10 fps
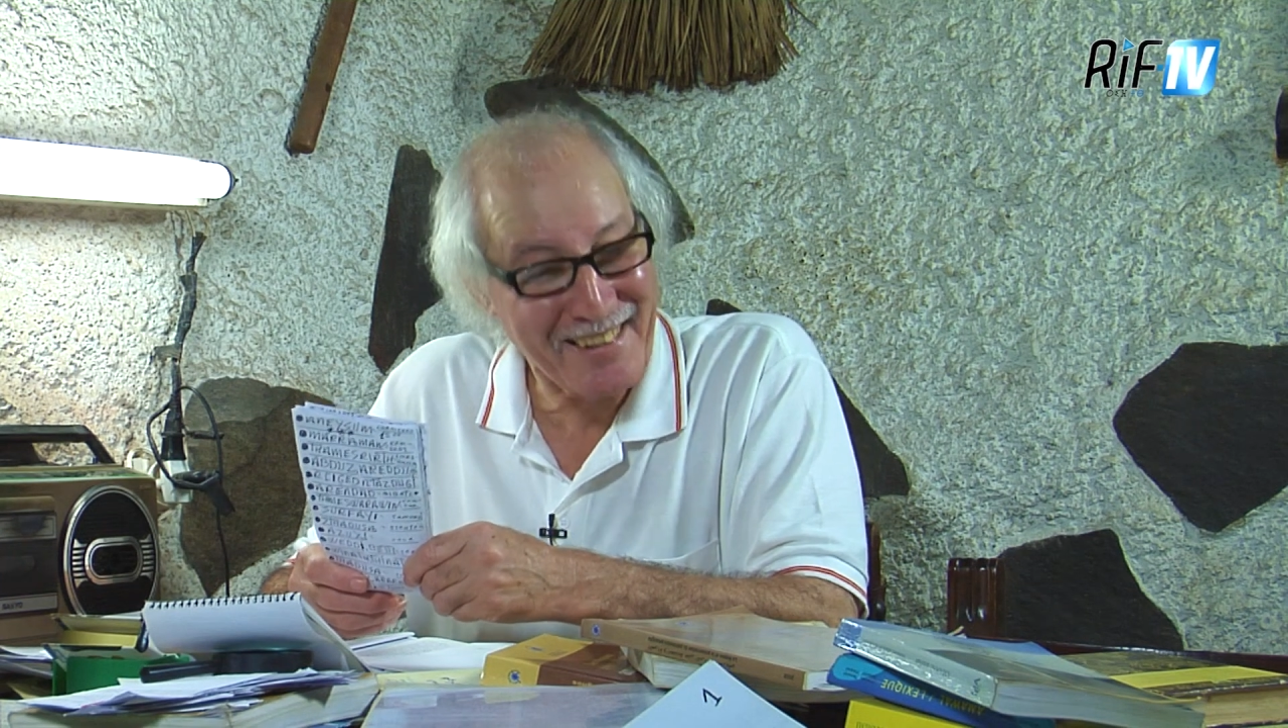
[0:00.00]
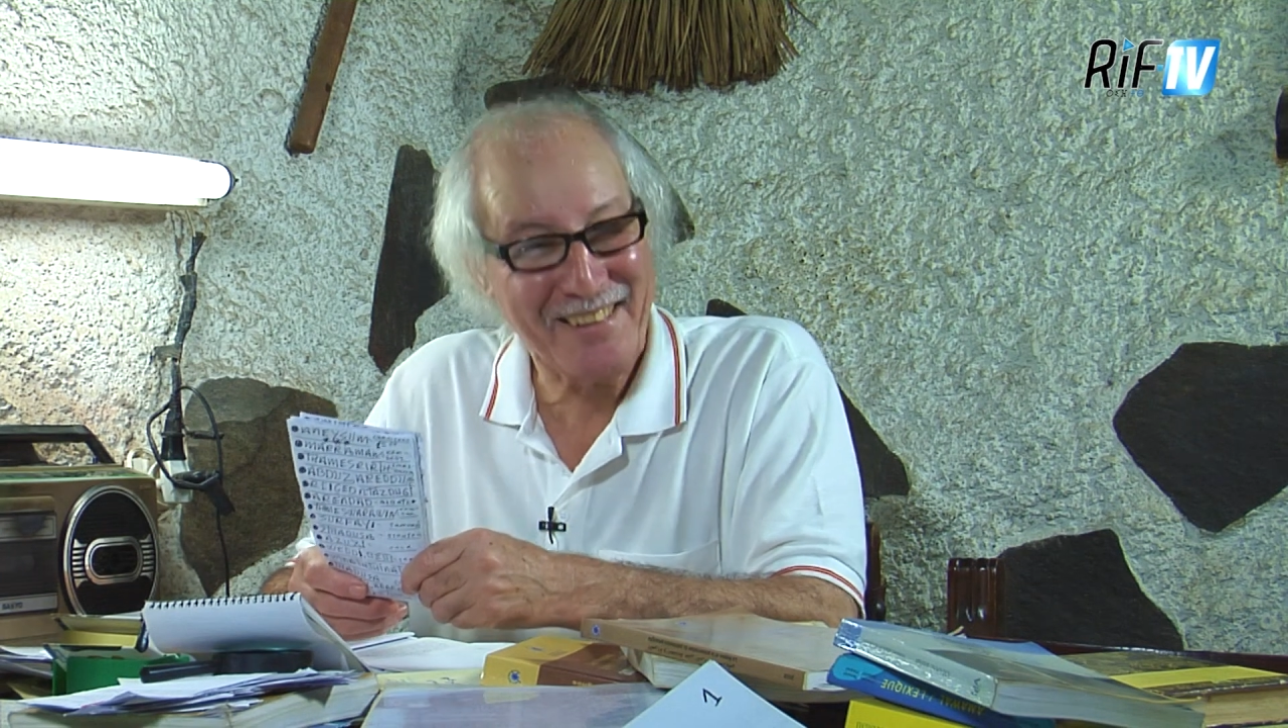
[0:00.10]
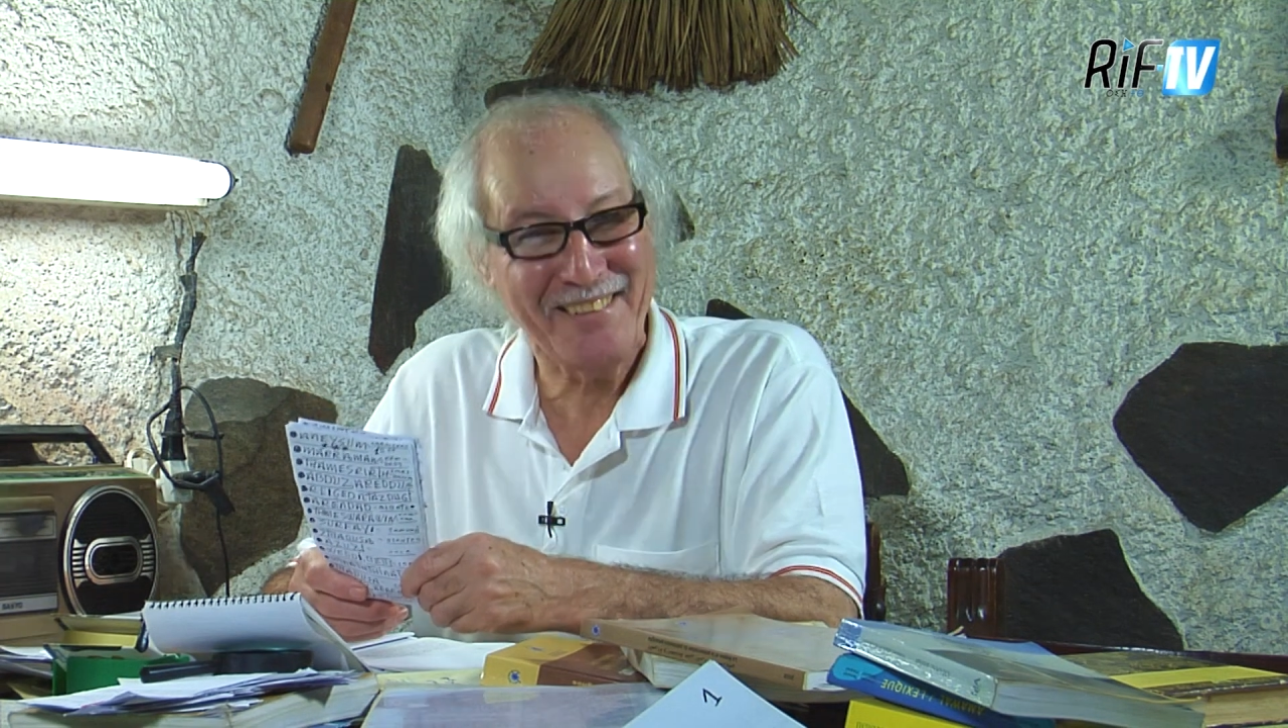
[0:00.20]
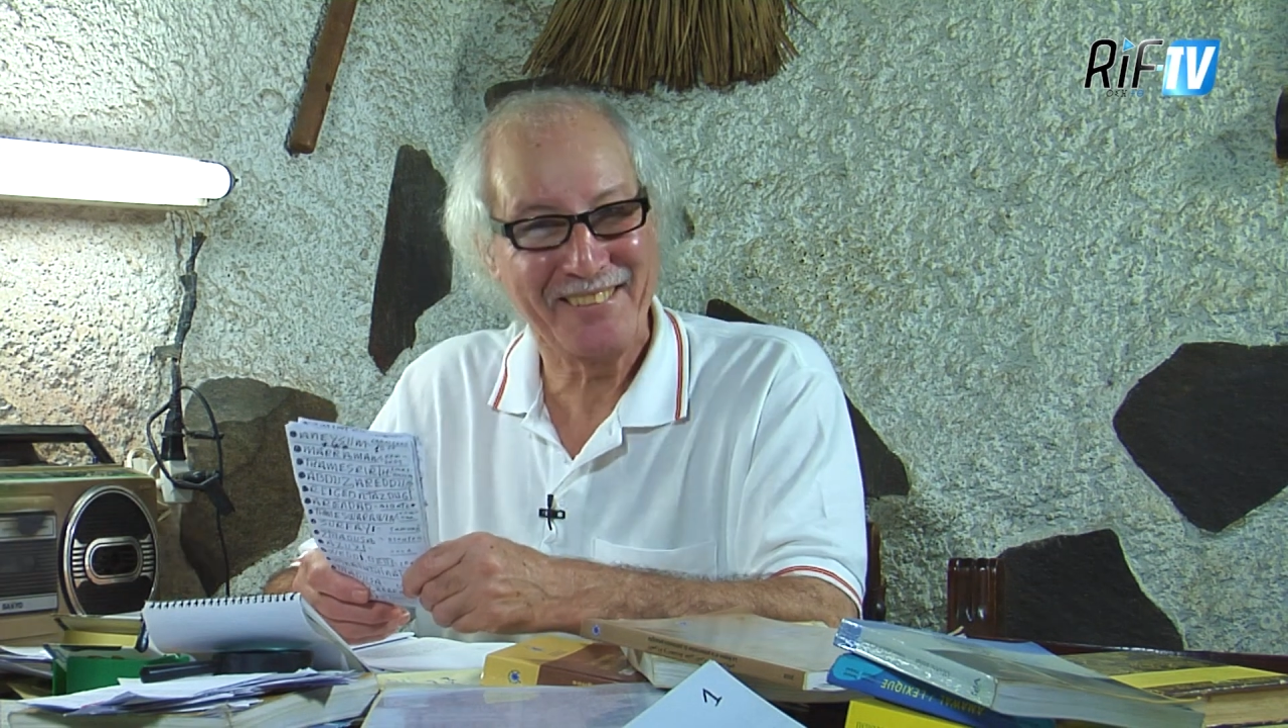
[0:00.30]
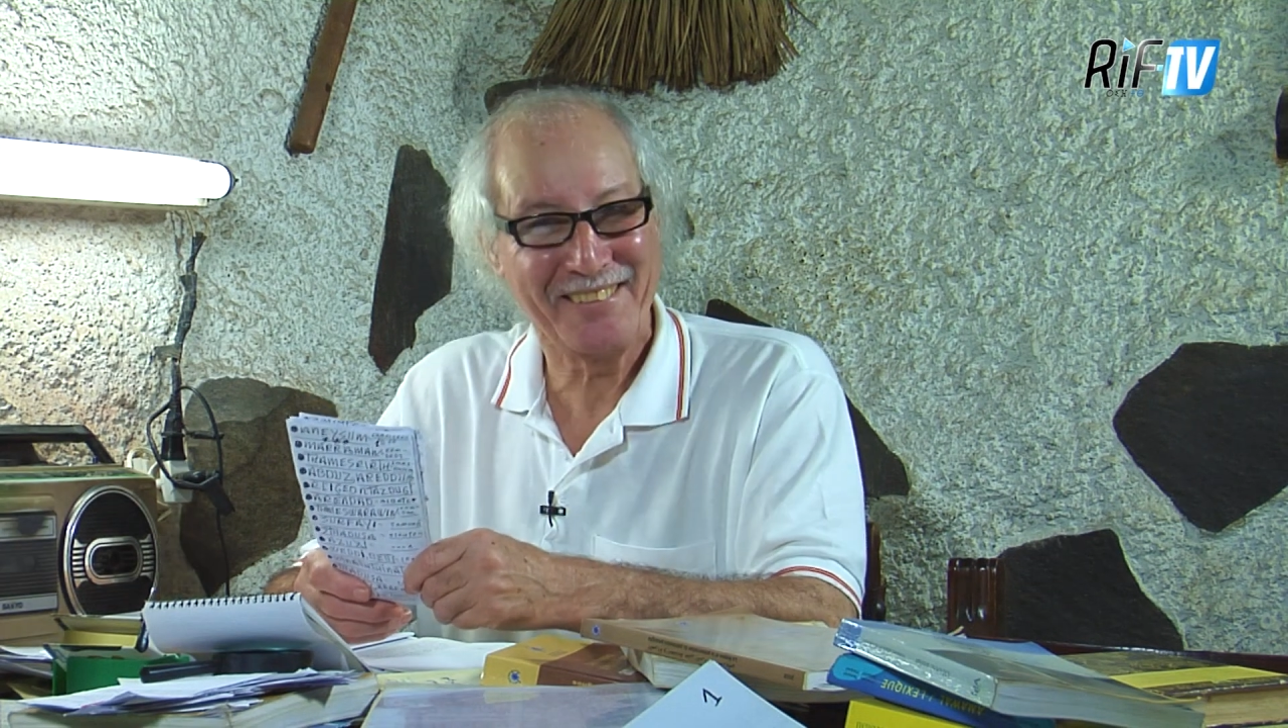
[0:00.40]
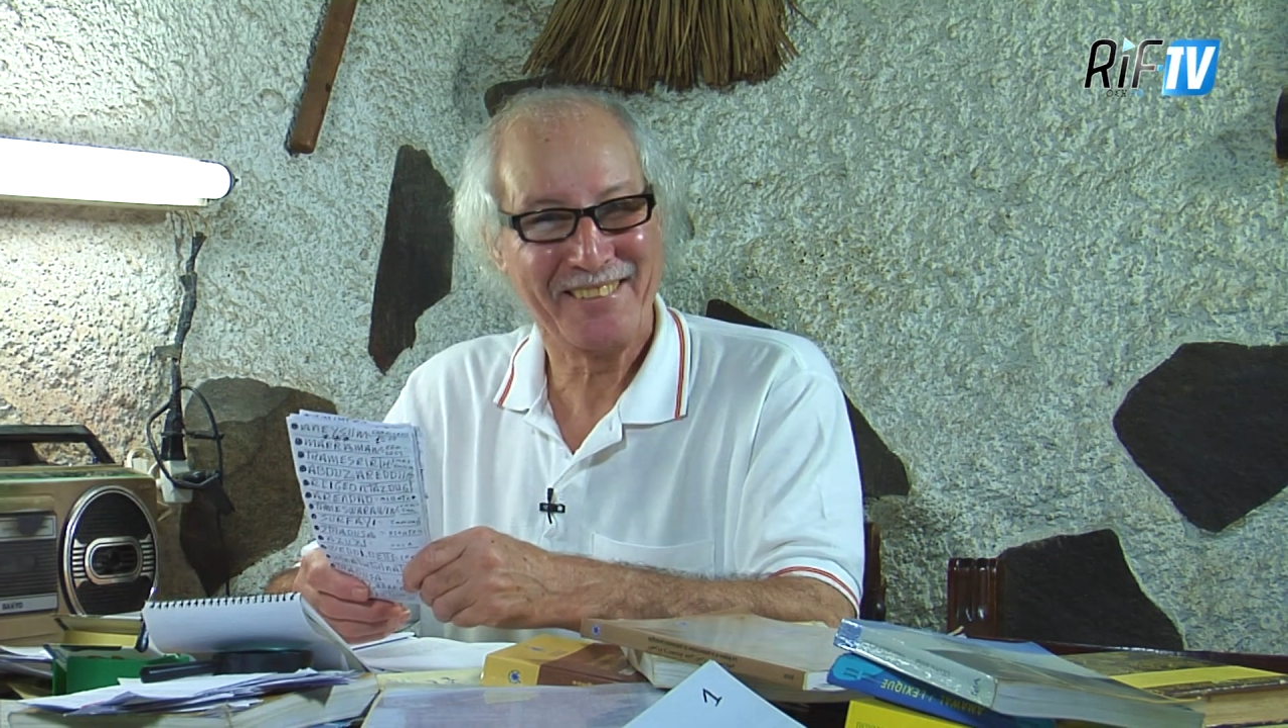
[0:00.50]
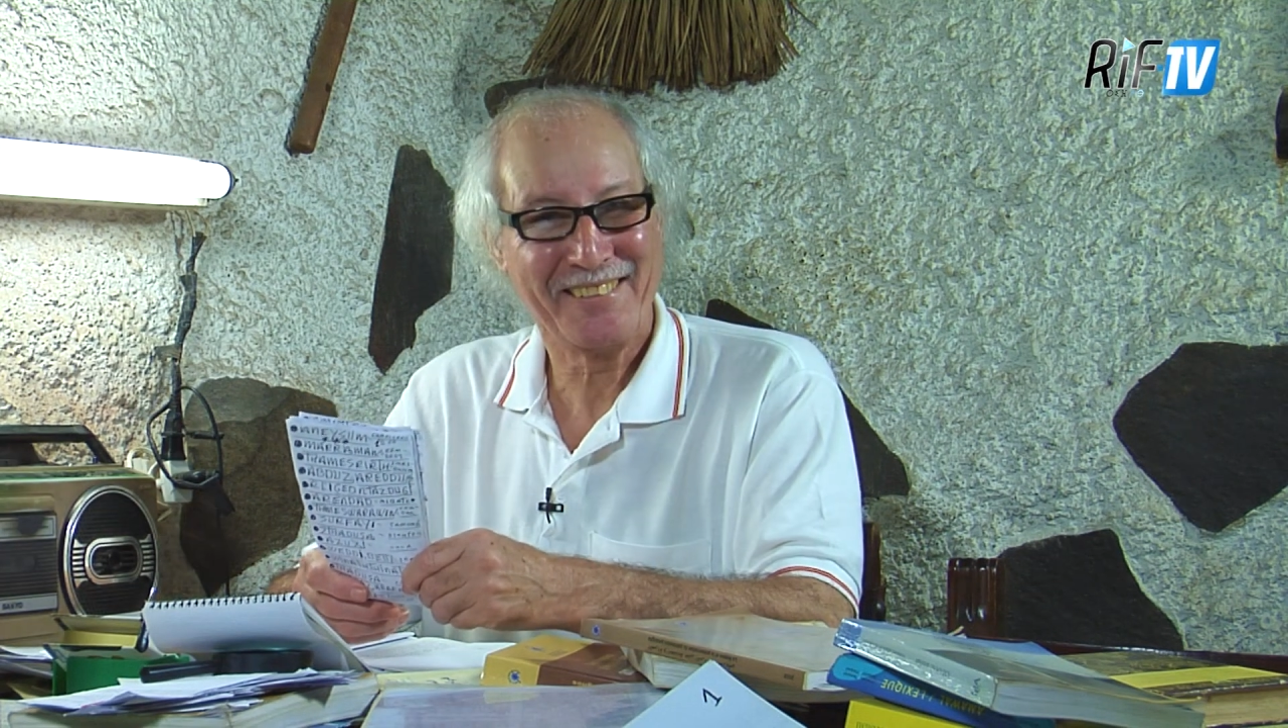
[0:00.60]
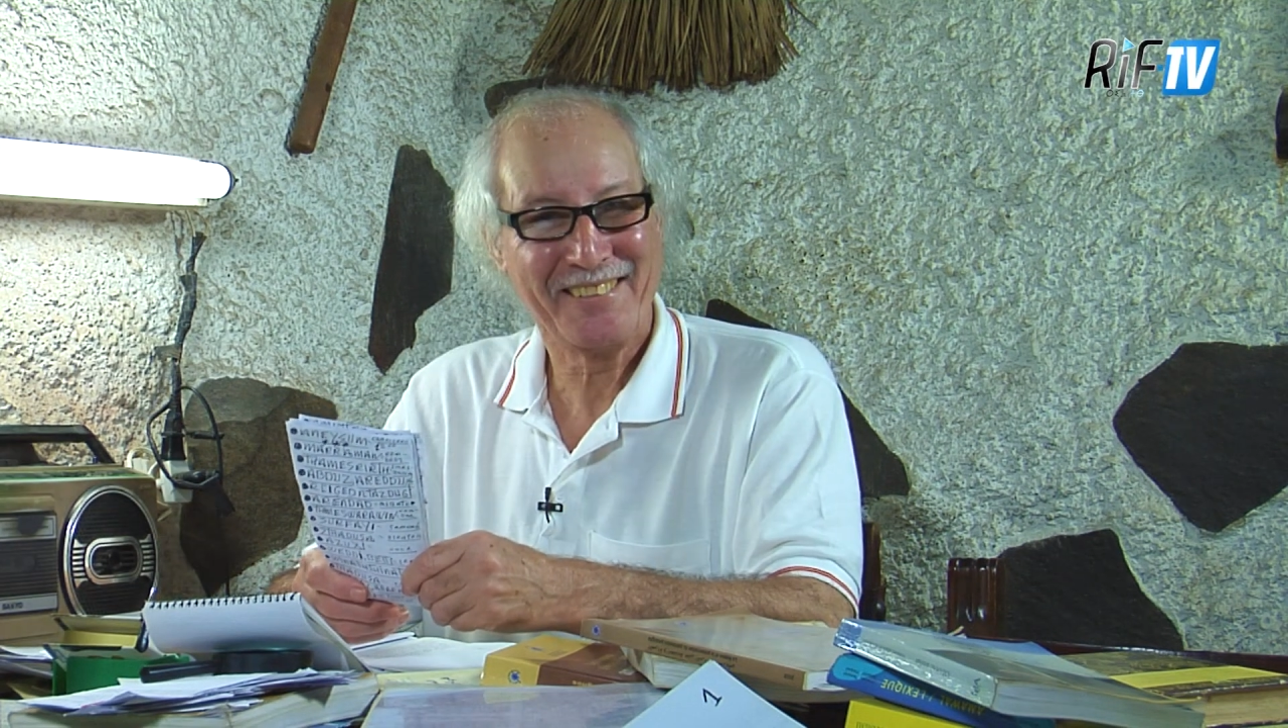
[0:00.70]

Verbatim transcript: غعاود